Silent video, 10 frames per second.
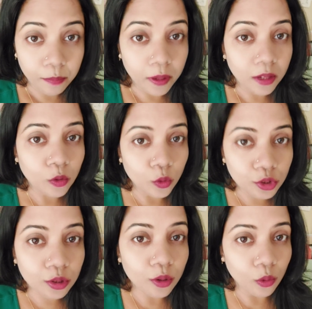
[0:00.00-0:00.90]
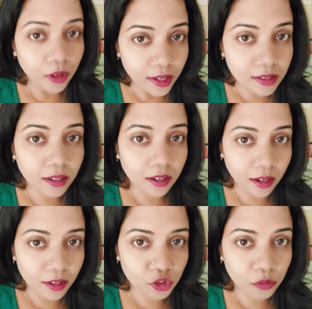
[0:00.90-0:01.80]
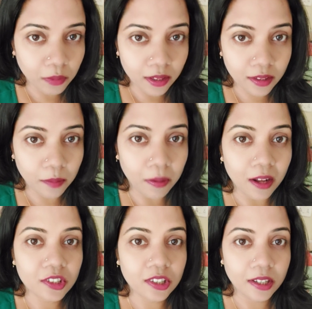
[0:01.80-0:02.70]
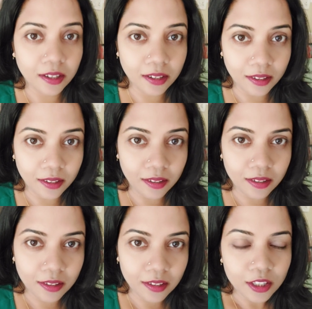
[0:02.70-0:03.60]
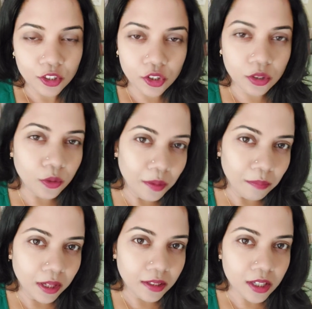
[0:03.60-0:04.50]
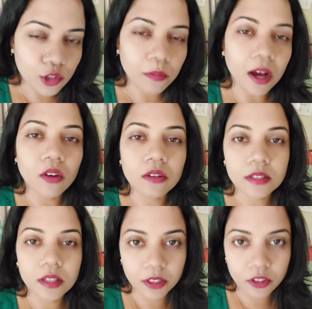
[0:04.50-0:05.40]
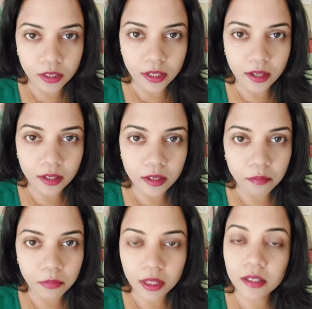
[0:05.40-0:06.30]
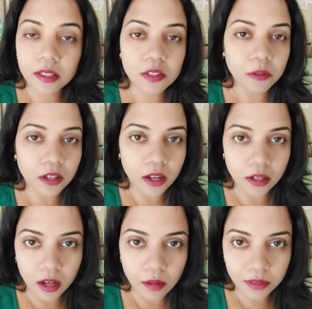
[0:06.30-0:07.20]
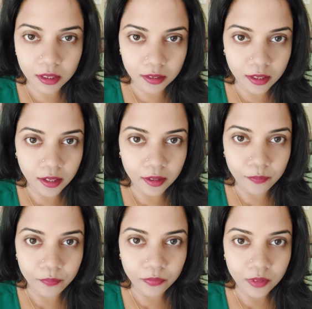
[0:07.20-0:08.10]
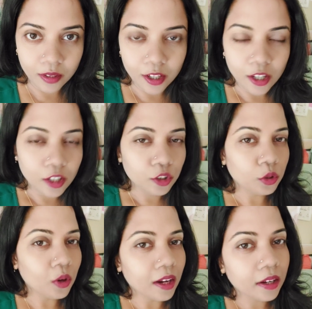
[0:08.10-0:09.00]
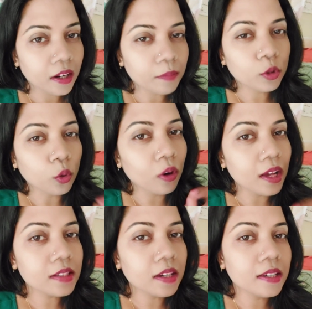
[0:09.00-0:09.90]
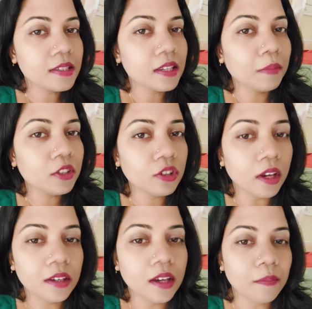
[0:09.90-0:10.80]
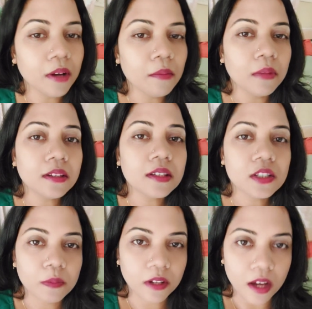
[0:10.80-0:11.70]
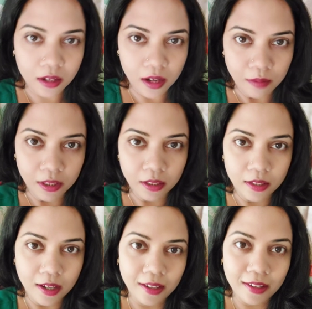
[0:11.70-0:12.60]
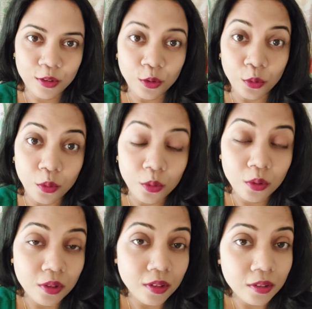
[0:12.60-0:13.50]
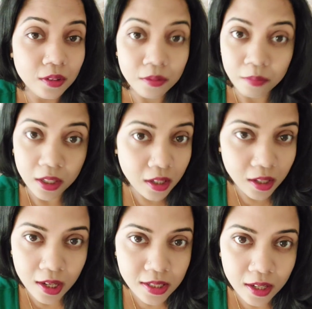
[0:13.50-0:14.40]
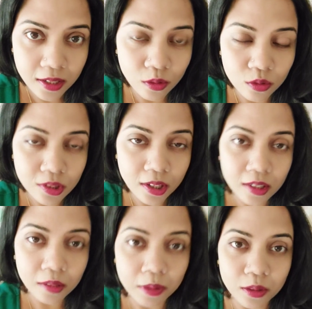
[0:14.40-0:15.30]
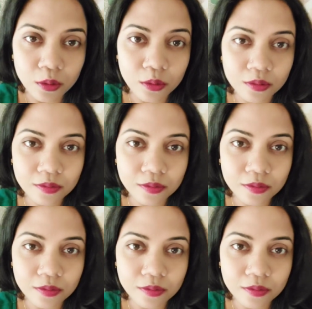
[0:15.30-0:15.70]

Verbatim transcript: पर कुछ लोग ऐसे हैं जो मन के पार चले गए हैं जिन्होंने मन के स्वभाव को समझ लिया है कि मन किस प्रकार काम करता है तो अगर आप थोड़ा सा ये समझ जाएं कि आपका मन किस प्रकार काम करता है तो बड़ी ही आसानी हो जाएगी फिर तो